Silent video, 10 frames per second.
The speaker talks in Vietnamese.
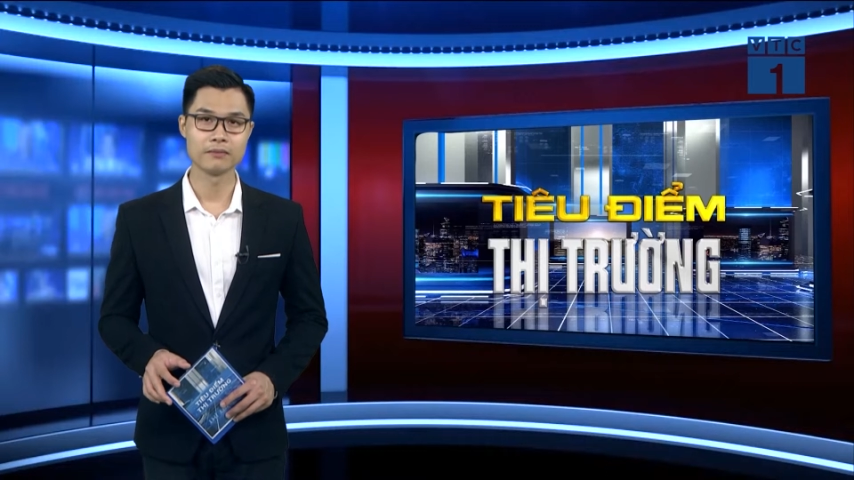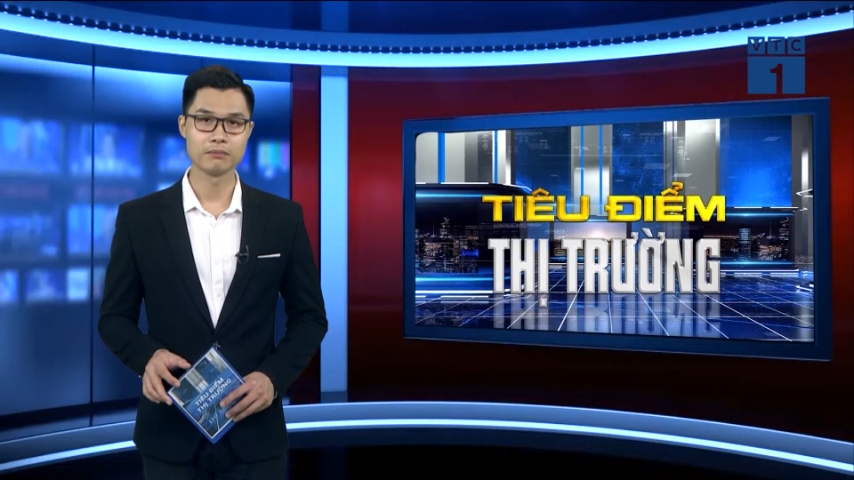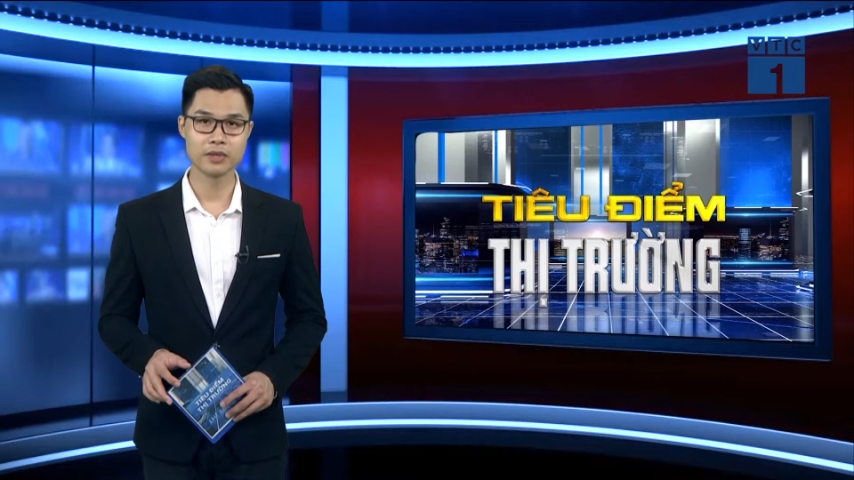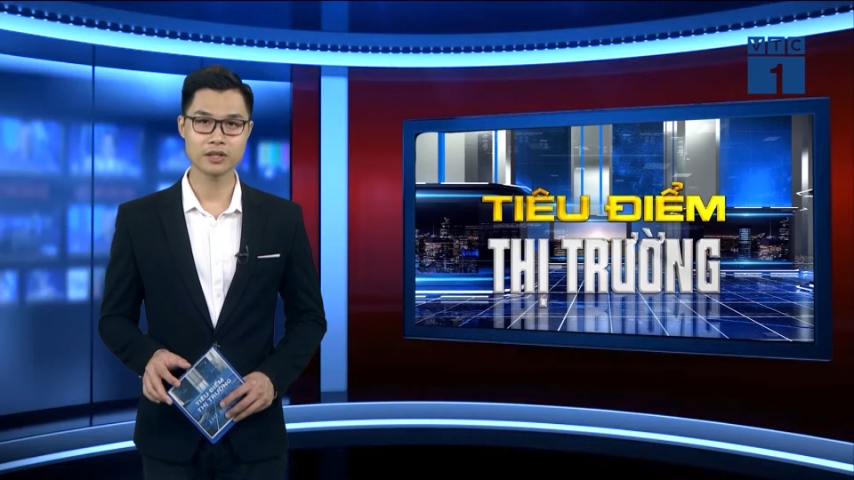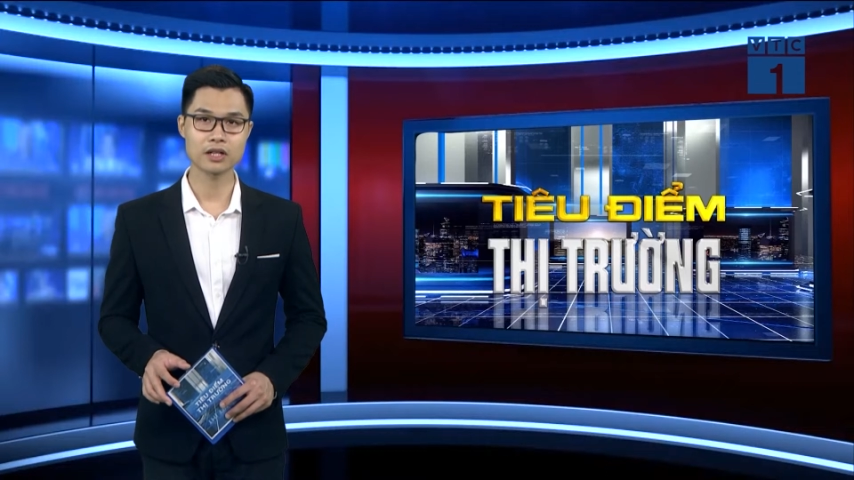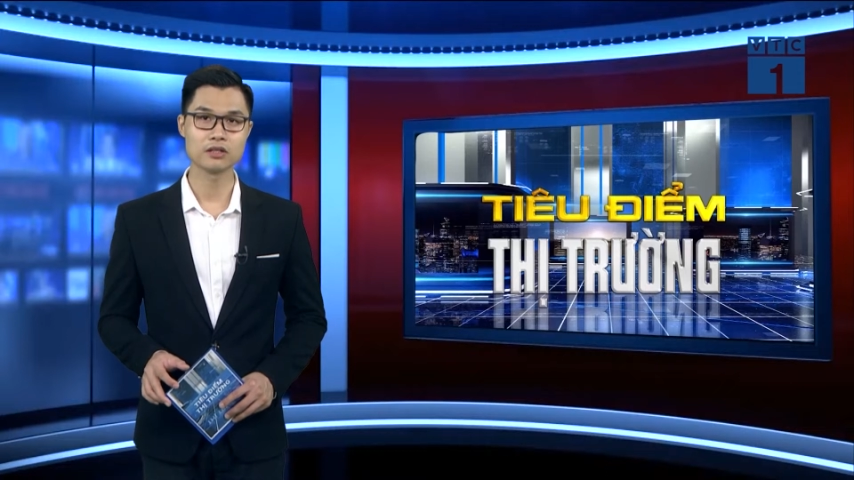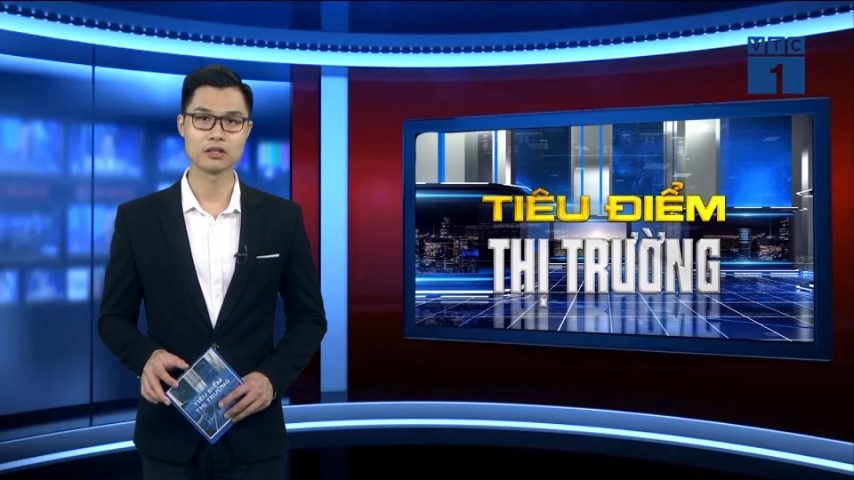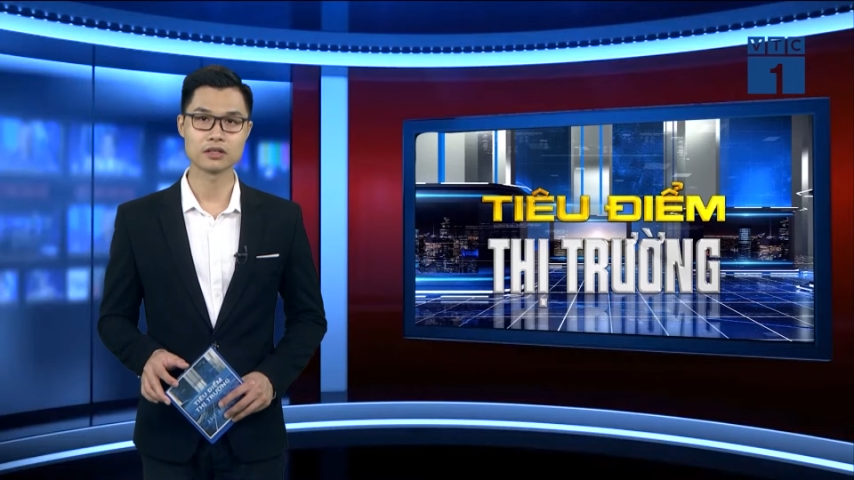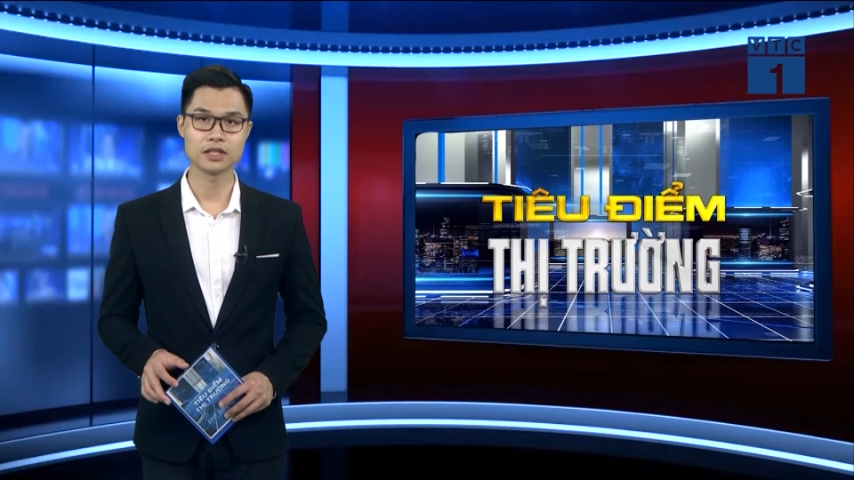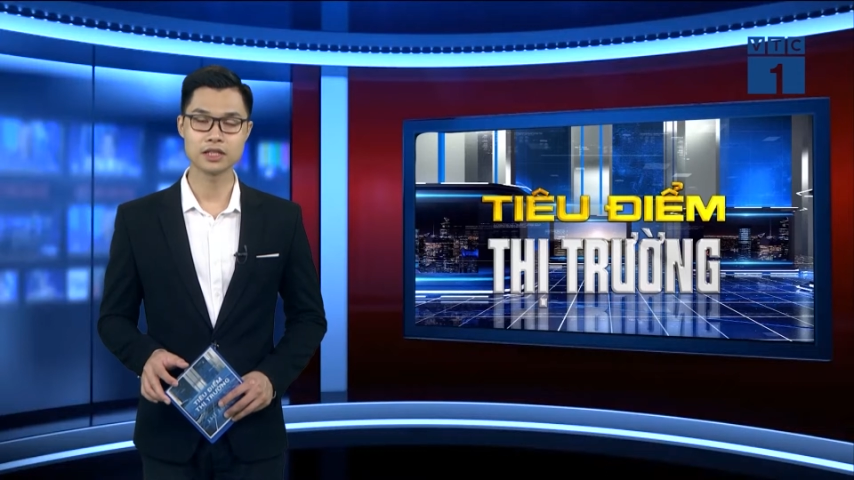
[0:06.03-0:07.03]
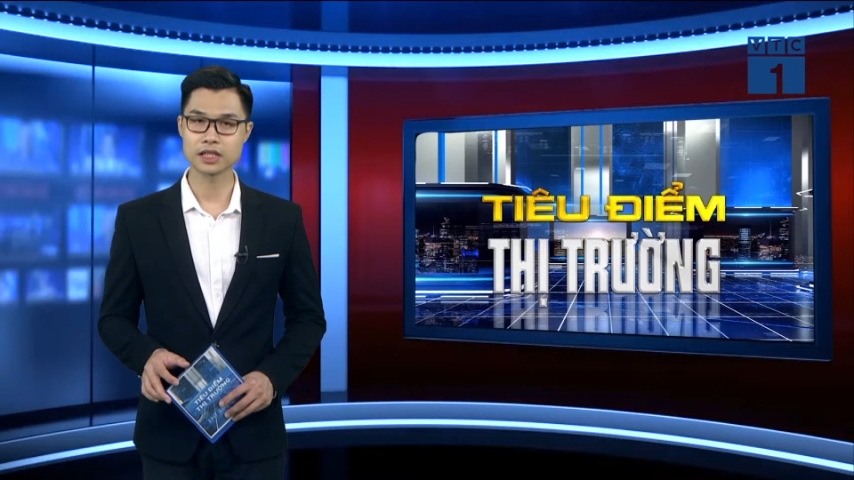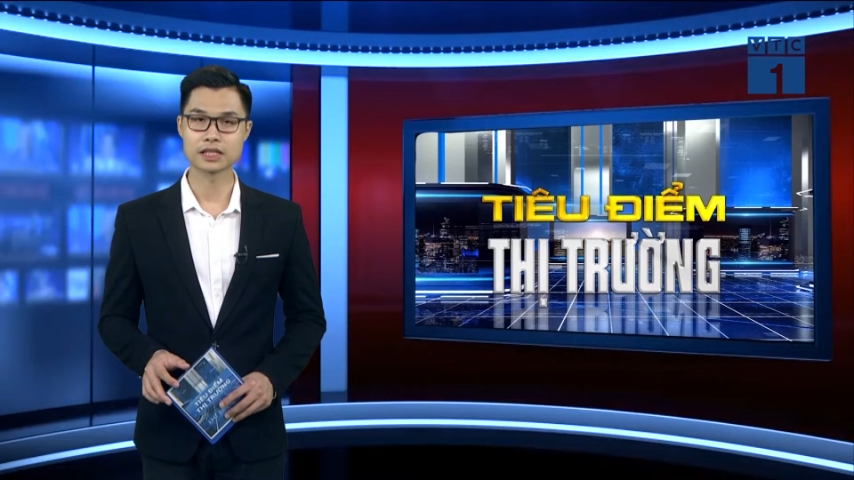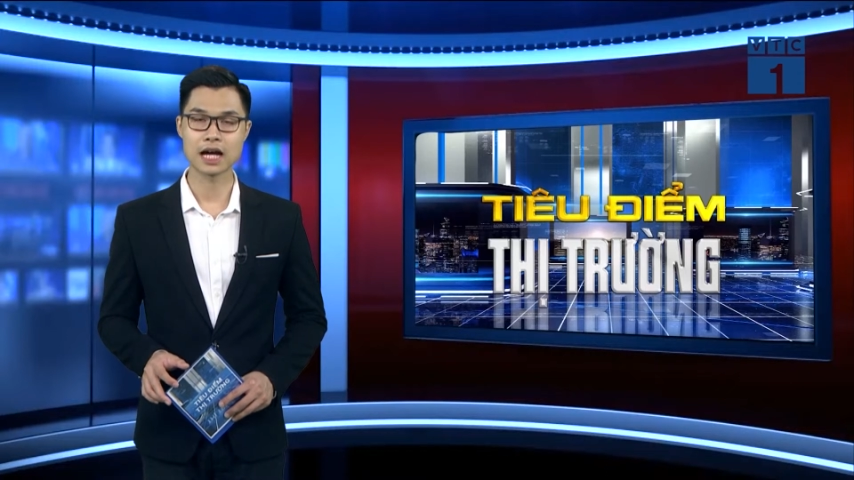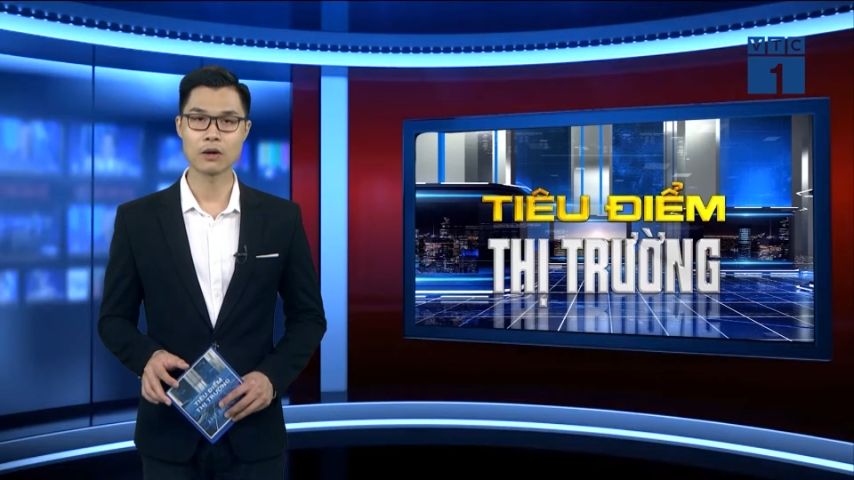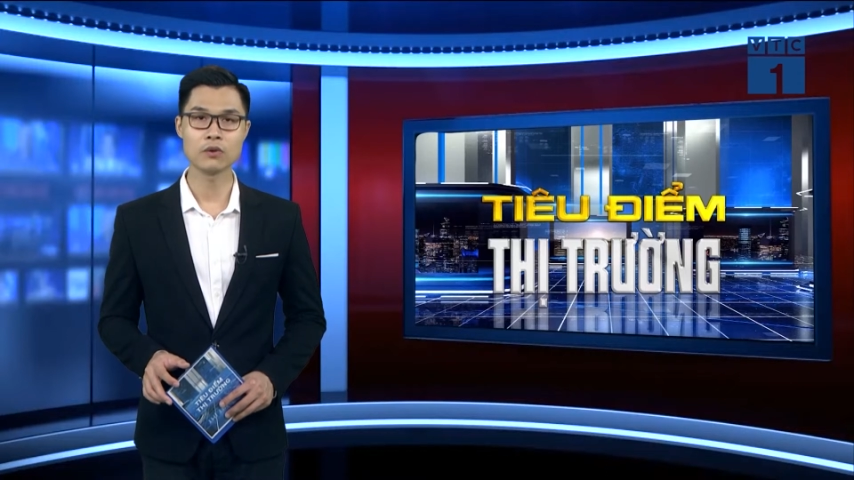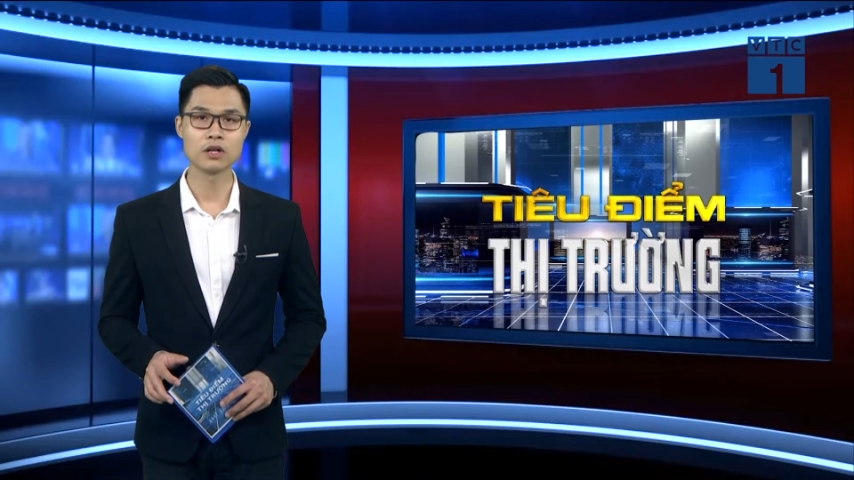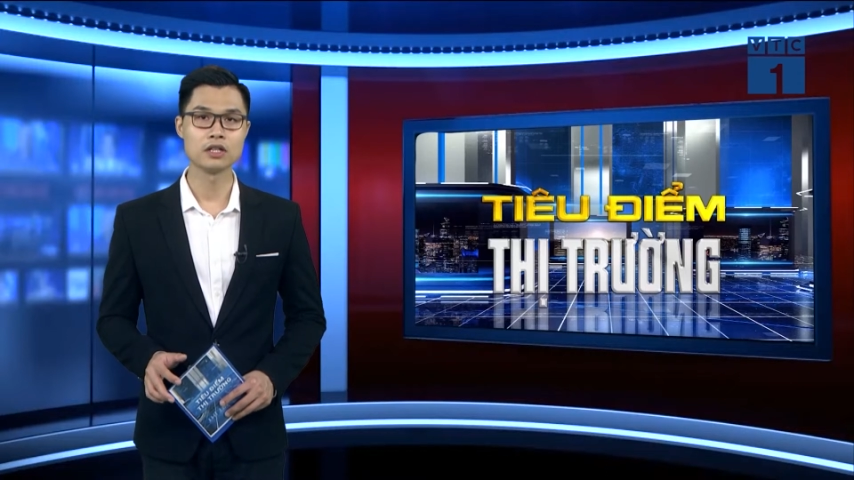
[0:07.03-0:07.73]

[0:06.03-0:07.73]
mất năng lượng, ít tỉnh táo.